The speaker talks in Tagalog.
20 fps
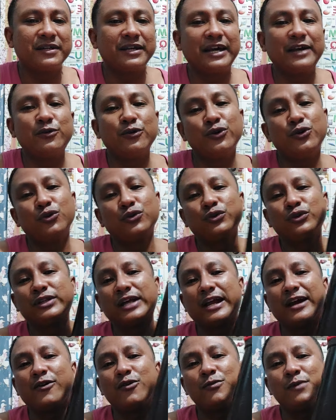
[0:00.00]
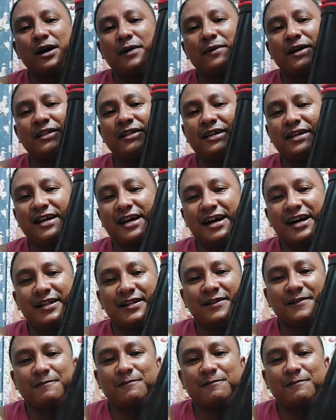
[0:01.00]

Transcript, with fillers: Ito yung dala ko mga buddy, yan.